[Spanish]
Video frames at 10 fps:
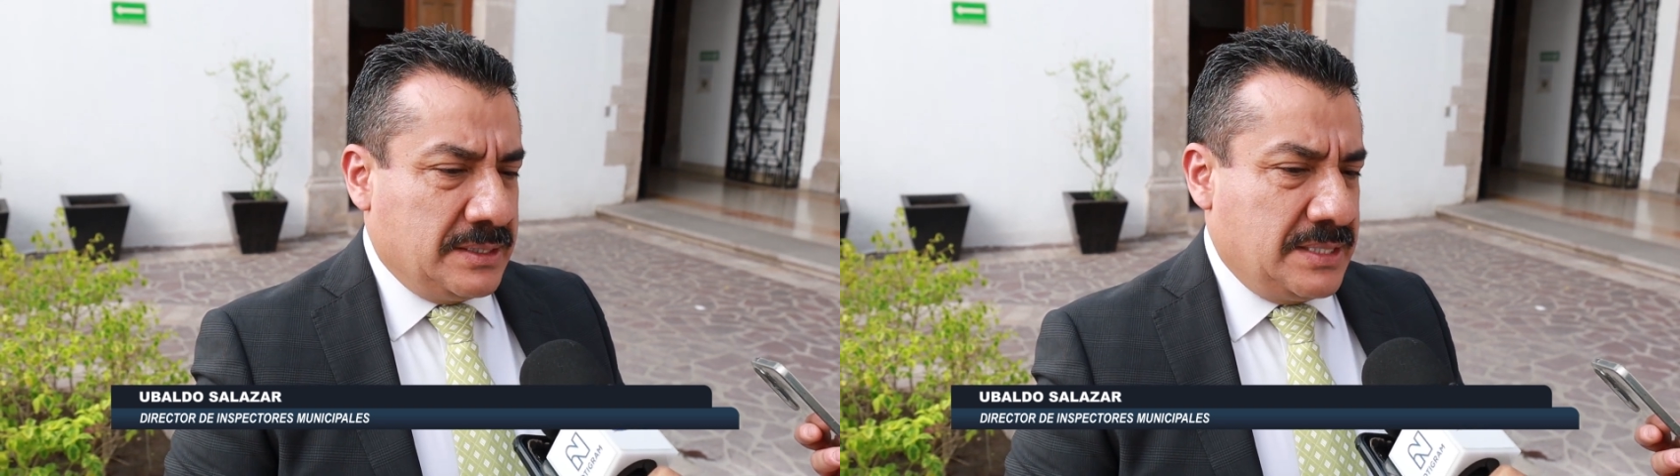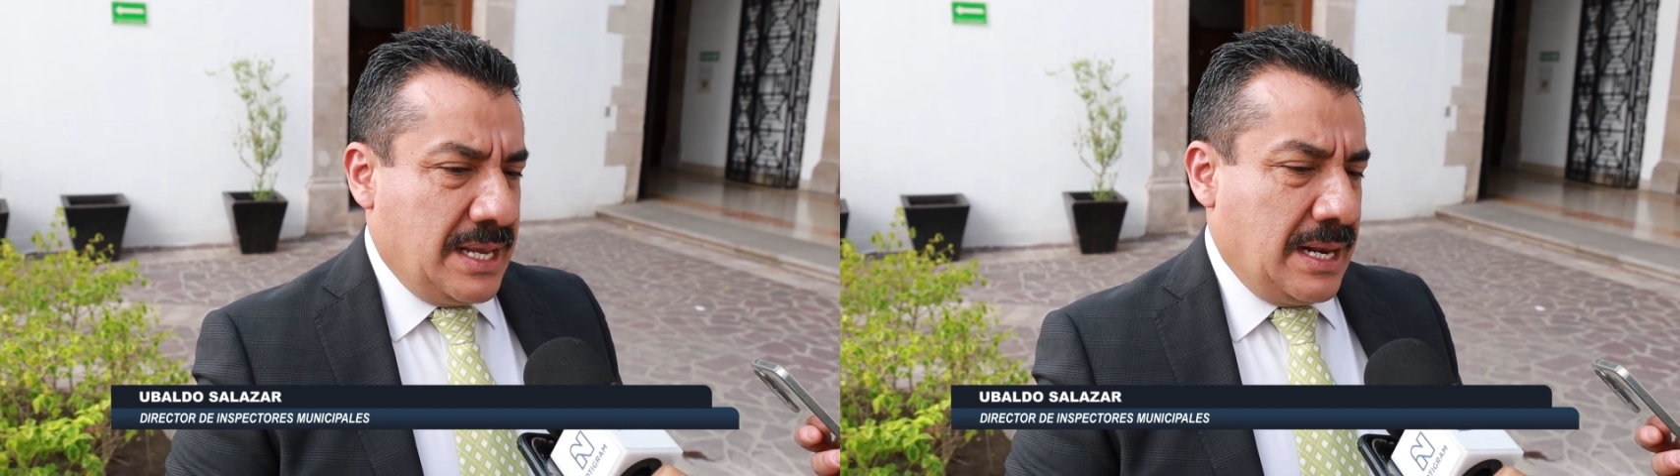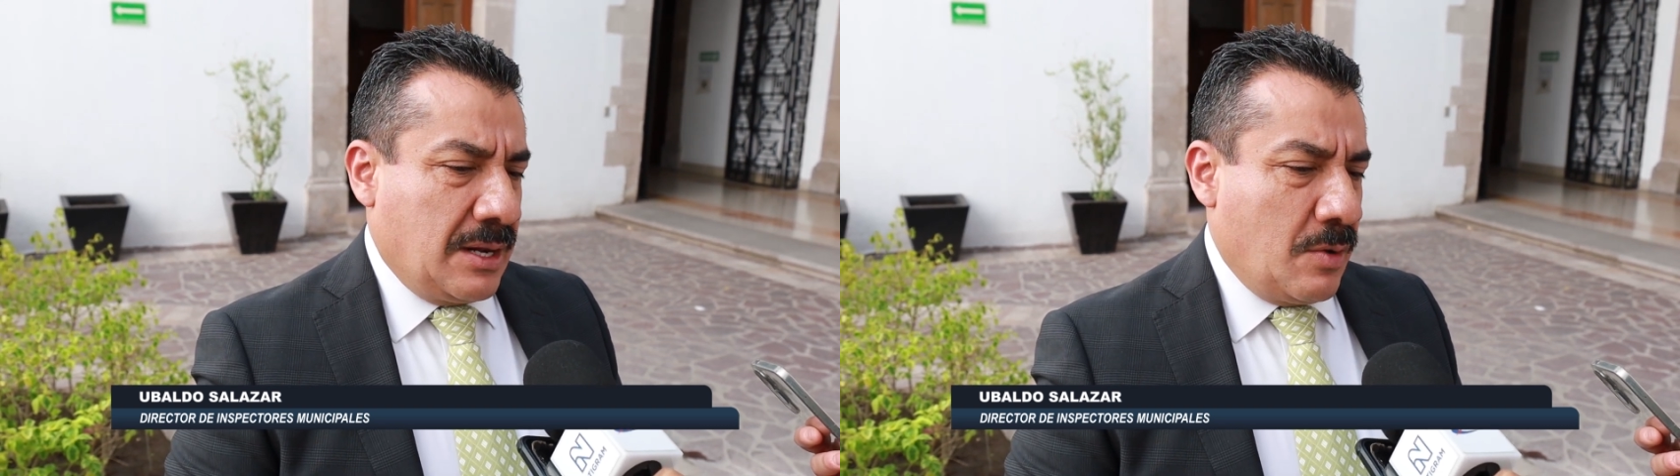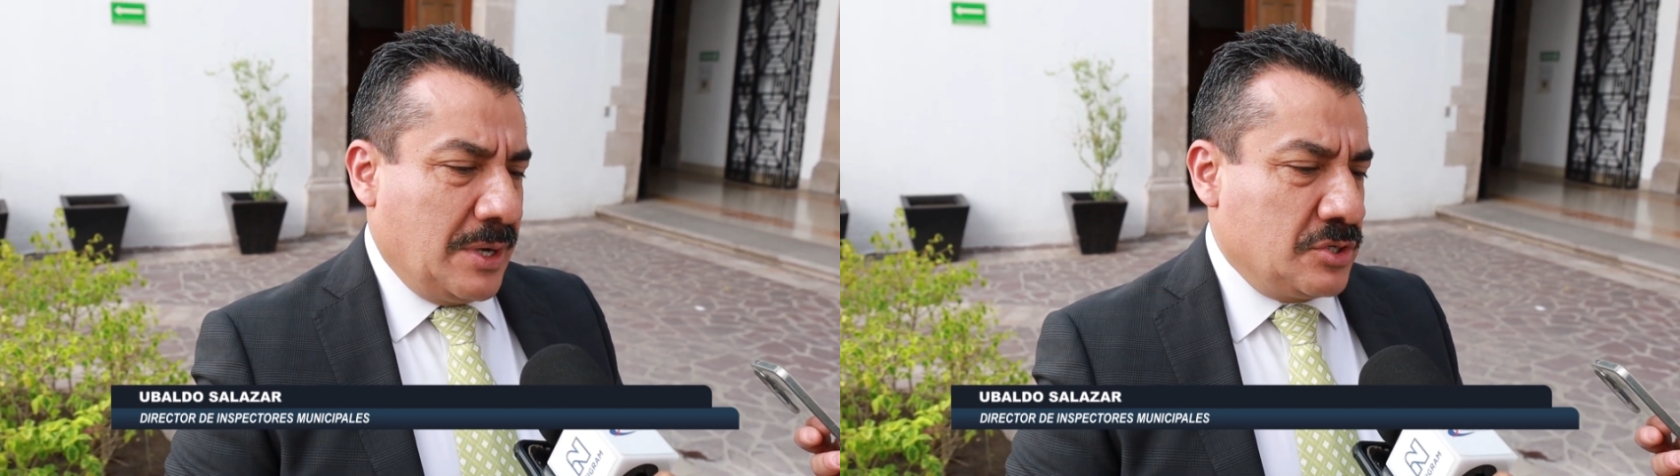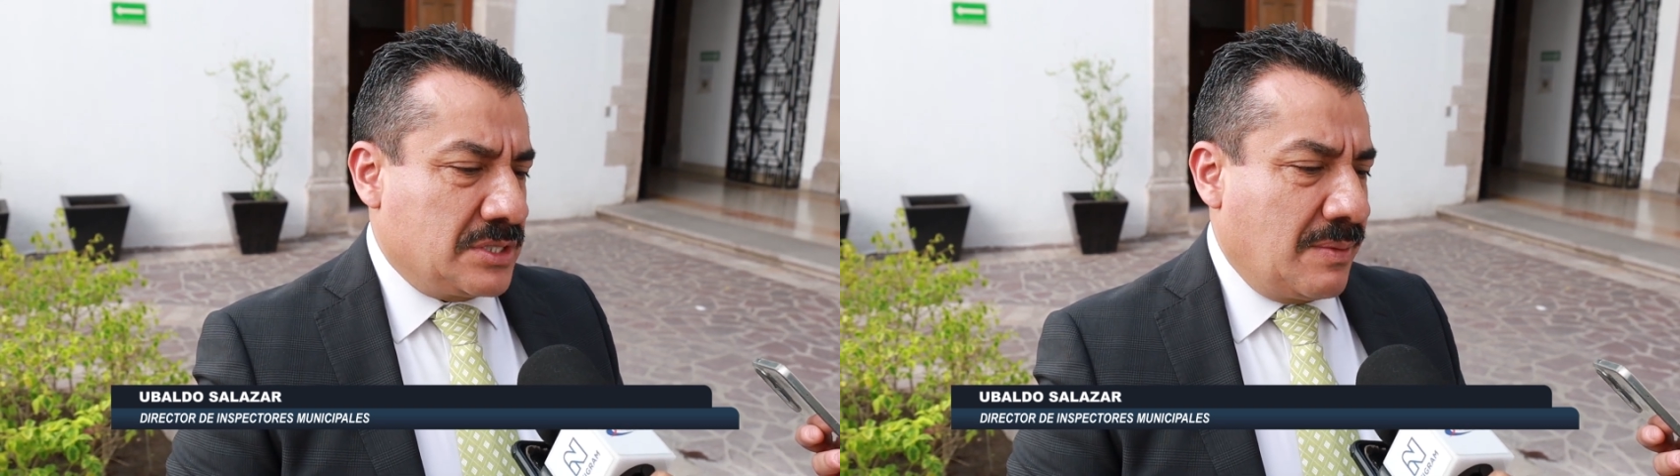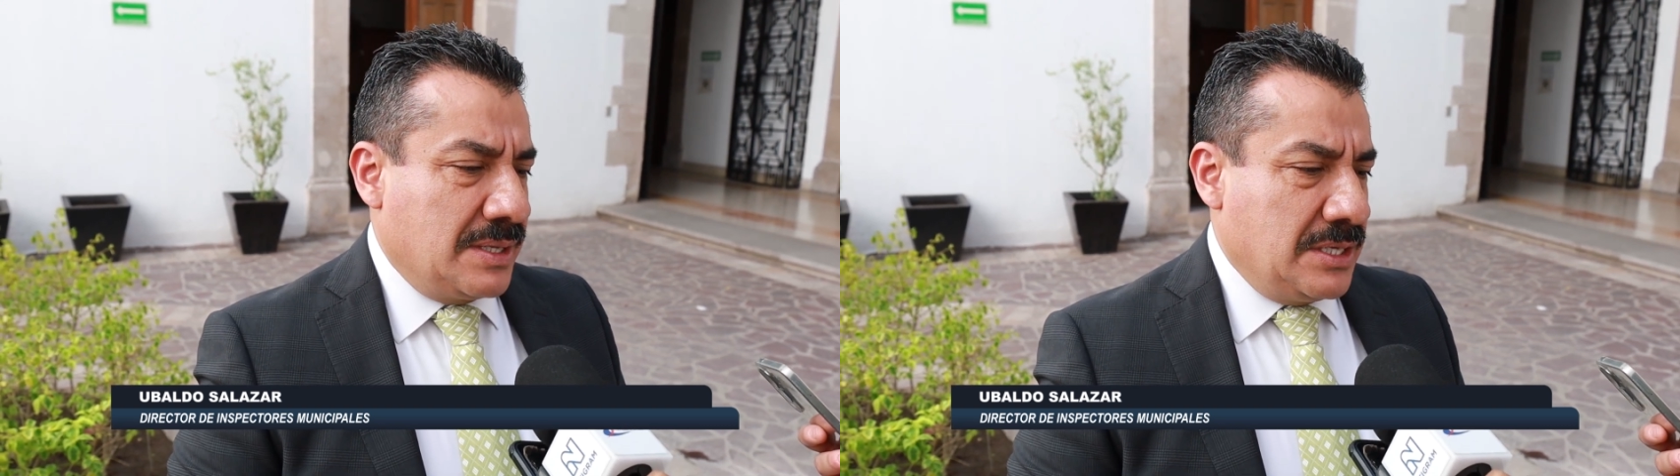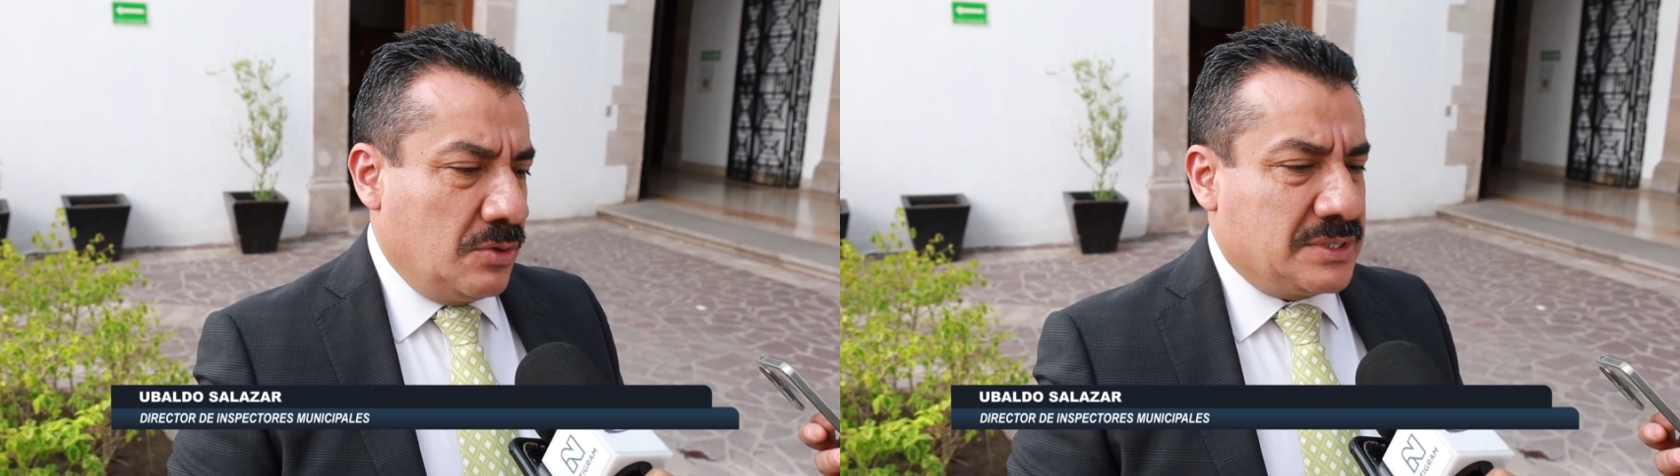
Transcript: si el comercio establecido